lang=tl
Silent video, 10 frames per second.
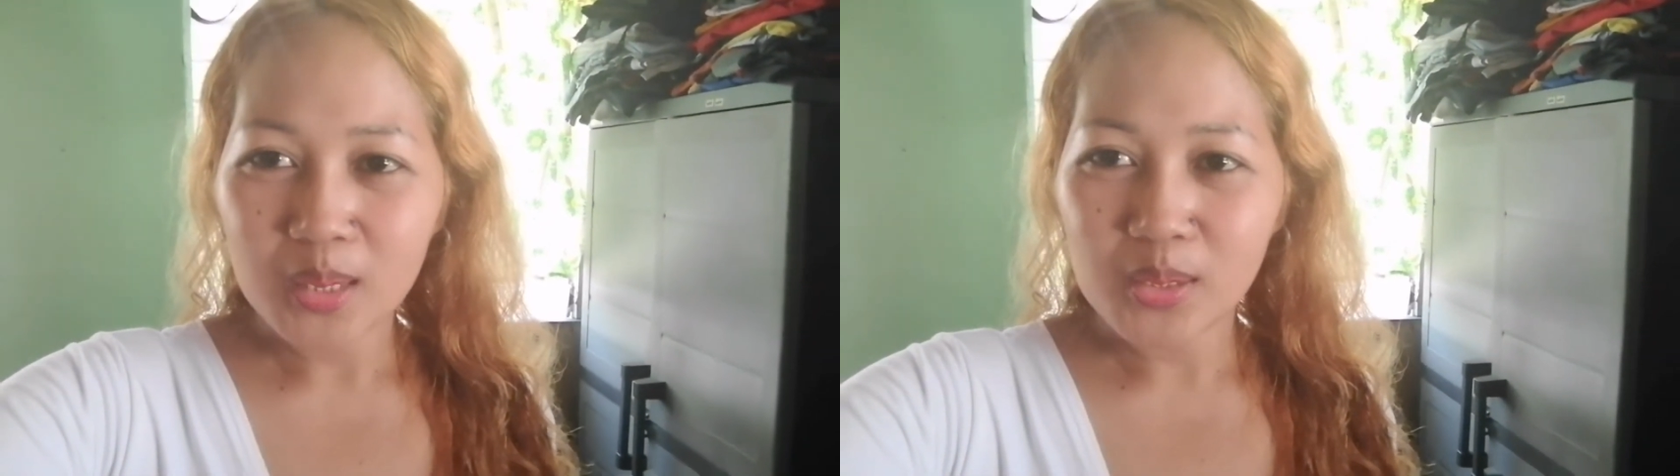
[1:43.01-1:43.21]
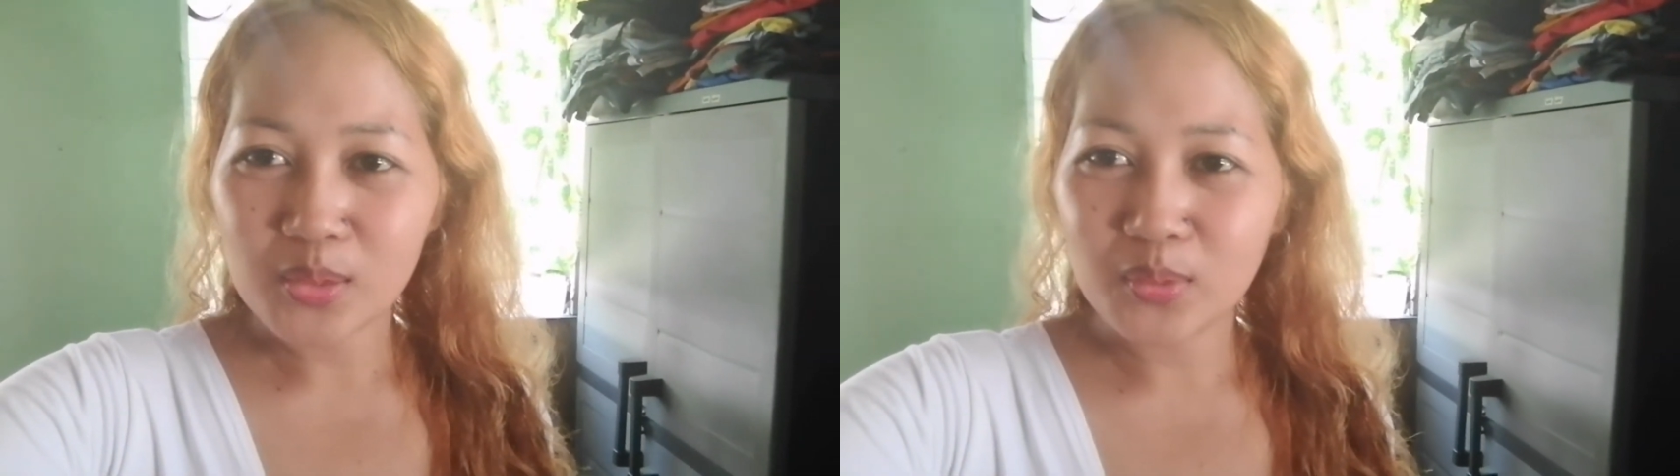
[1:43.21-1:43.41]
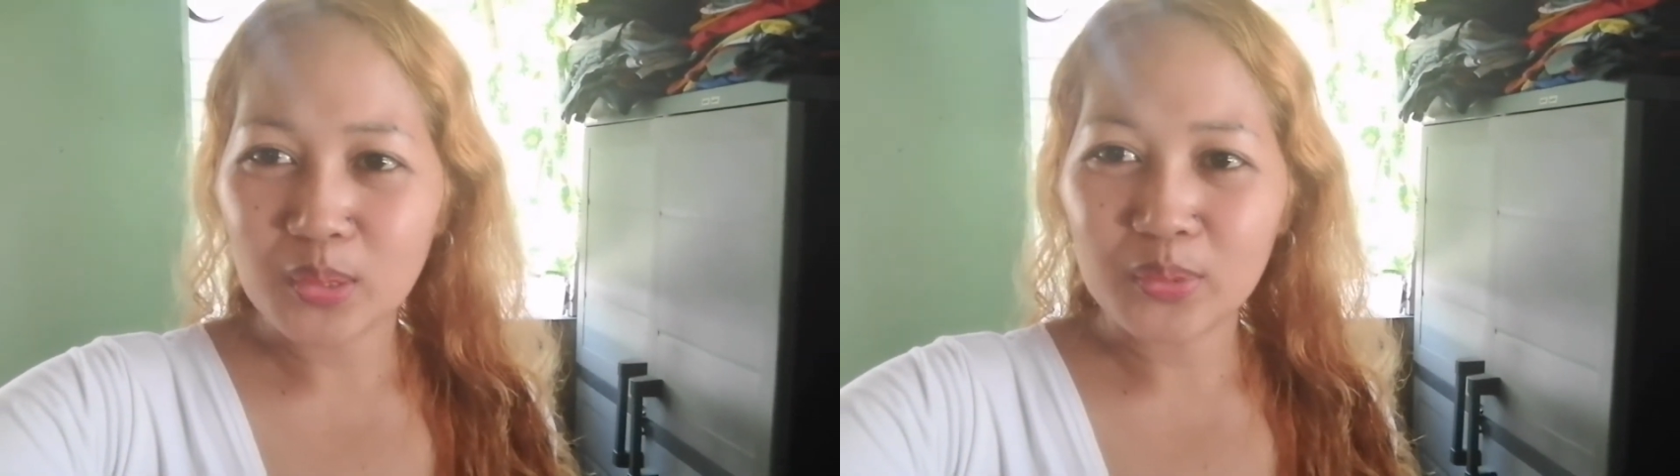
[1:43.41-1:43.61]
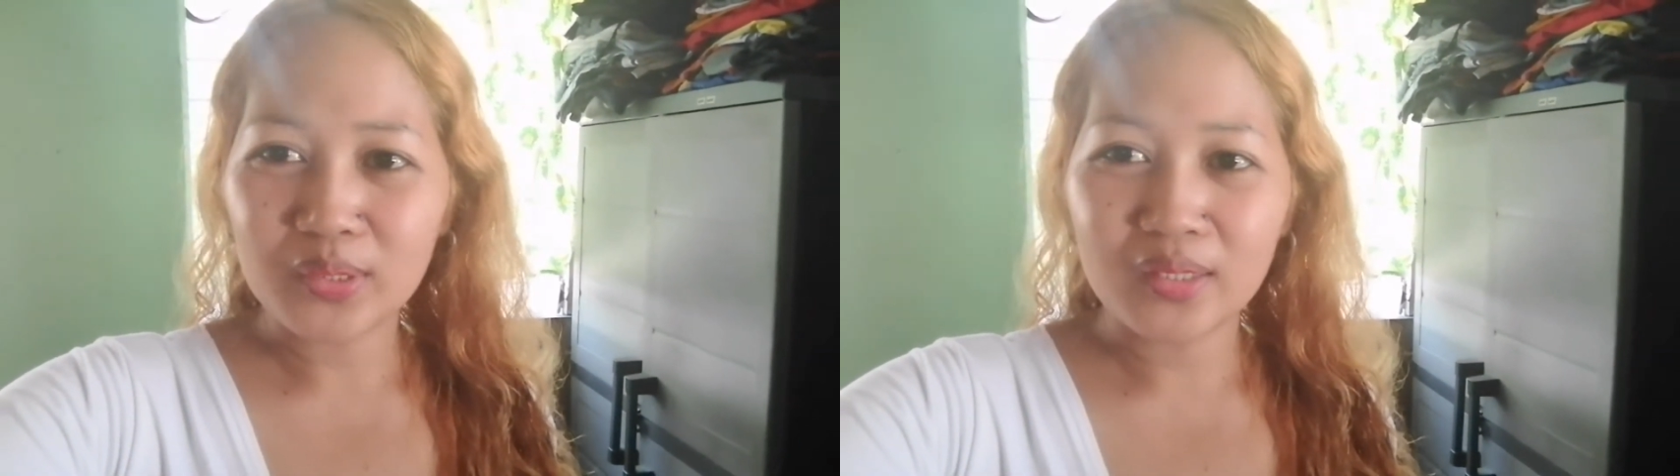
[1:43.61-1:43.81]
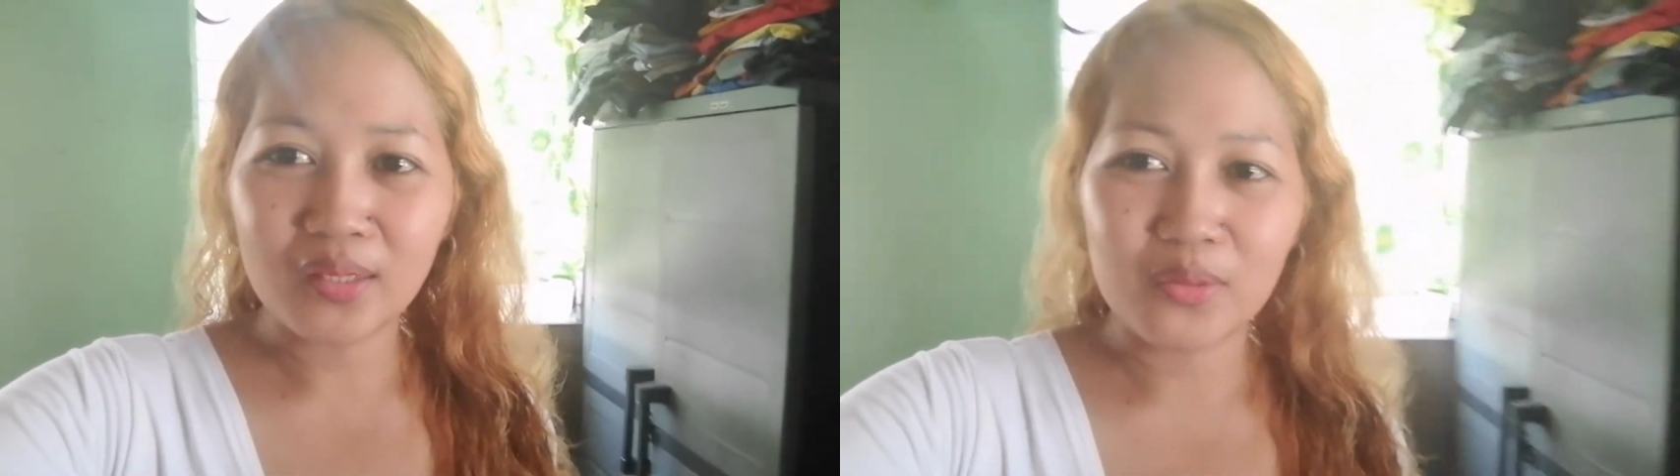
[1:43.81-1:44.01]
So,
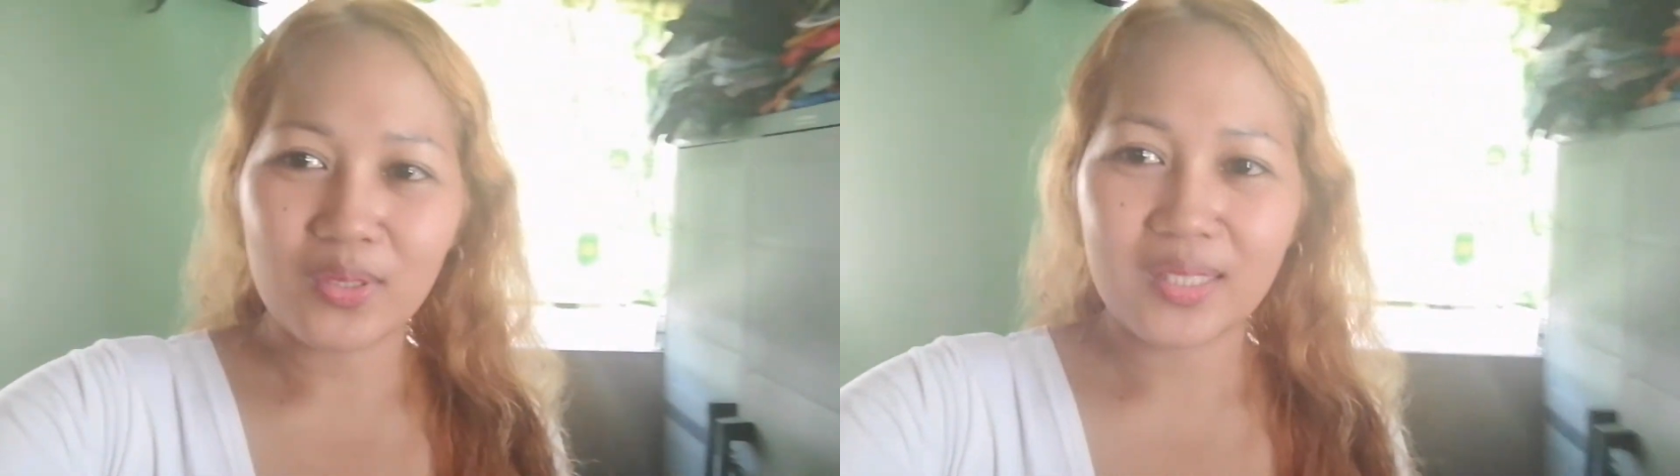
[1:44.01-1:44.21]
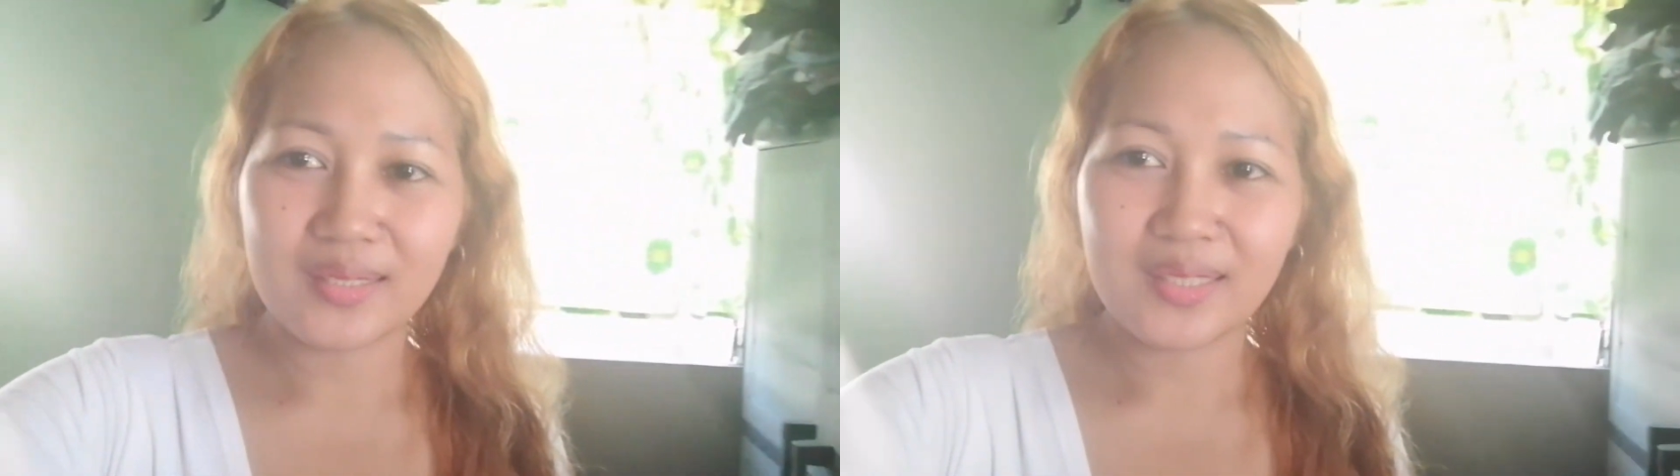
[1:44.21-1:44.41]
nag-order ako ulit